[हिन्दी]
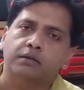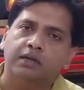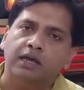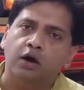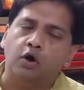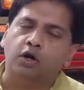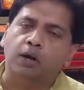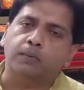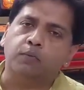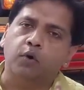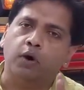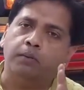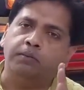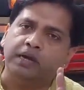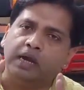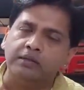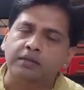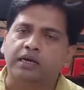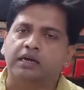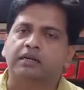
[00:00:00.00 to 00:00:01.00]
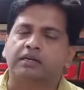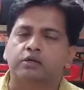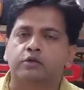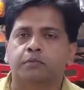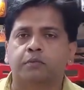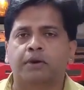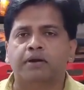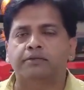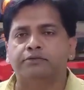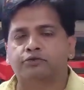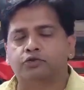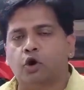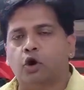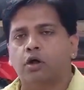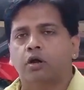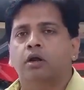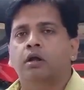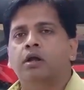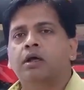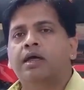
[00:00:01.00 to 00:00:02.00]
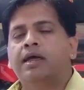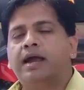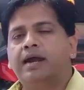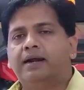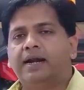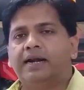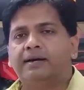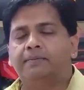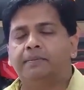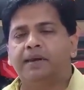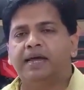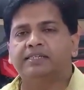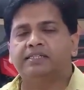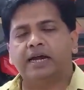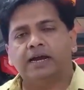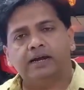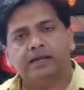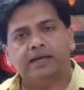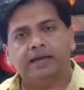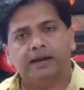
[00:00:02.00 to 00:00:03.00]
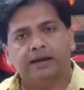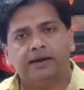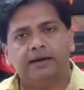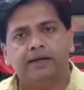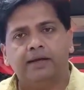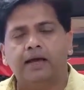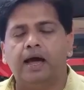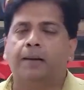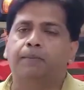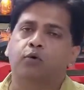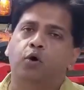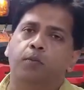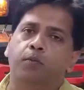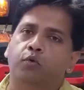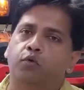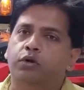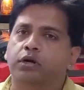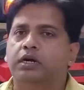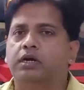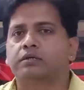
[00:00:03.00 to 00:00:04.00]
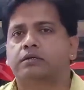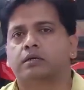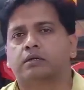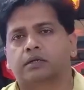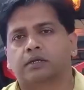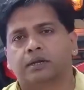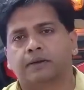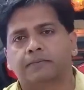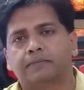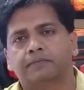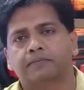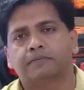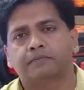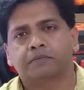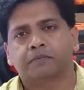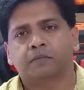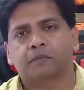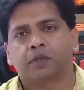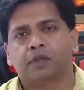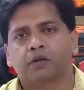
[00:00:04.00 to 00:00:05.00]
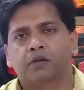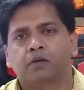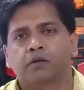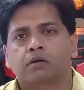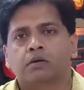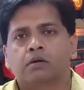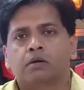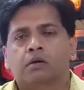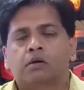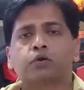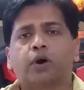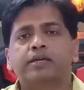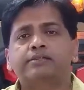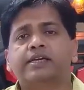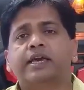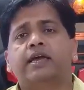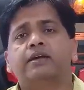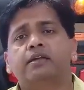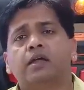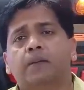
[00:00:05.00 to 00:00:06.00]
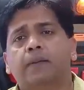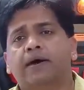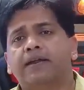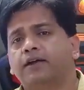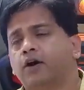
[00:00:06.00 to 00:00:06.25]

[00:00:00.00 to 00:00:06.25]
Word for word: कर सकते हैं और आपको हम यहीं से करके उसमें इंस्टॉल हेडलाइट में एच एलईडी e आपको हम पूरे कर सकते हैं तो वैसे चेक कीजिए